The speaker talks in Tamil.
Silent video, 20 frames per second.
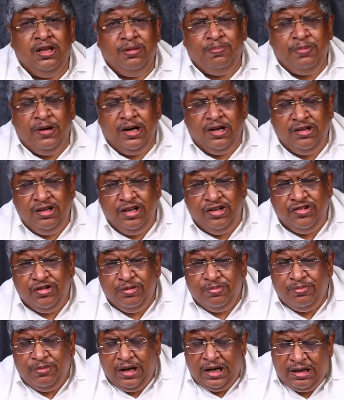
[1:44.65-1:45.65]
அந்த
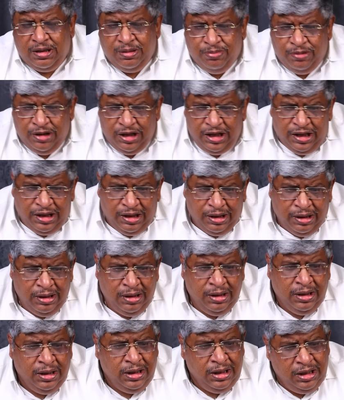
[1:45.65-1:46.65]
பார்ட்னர்ஷிப் ஆக்ட் படி
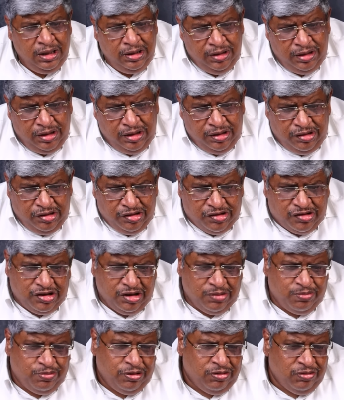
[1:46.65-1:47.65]
இதை
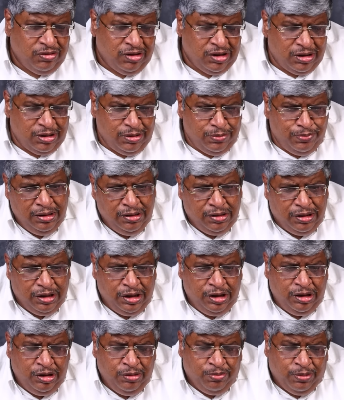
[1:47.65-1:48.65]
ரெஜிஸ்டர் பண்ணுவாங்க
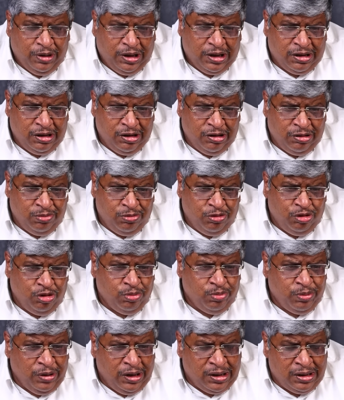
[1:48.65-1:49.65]
ரெண்டு பார்ட்னர்
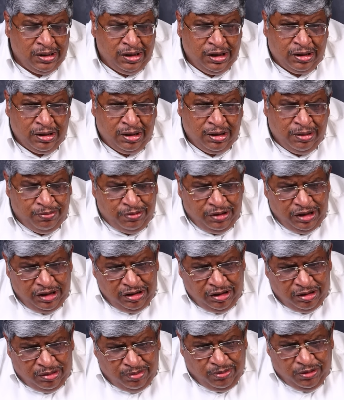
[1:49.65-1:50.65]
மூணு பார்ட்னர்
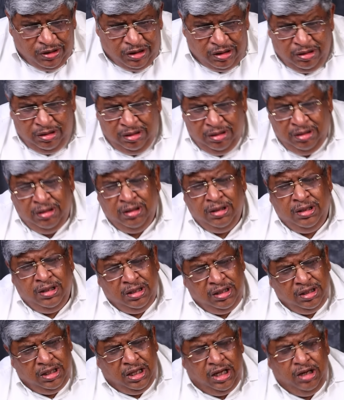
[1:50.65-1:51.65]
அப்படின்னு இருப்பாங்க
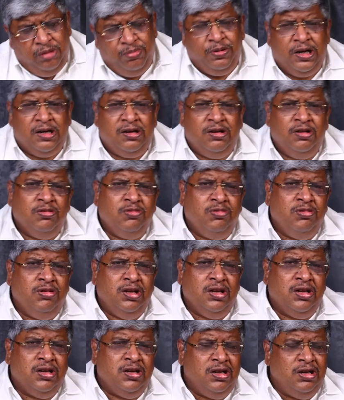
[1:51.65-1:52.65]
நாலு பார்ட்னர்
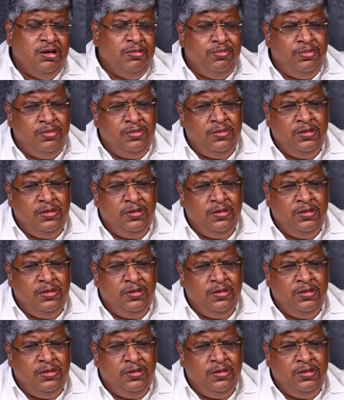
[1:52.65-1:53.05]
கூட இருக்கலாம்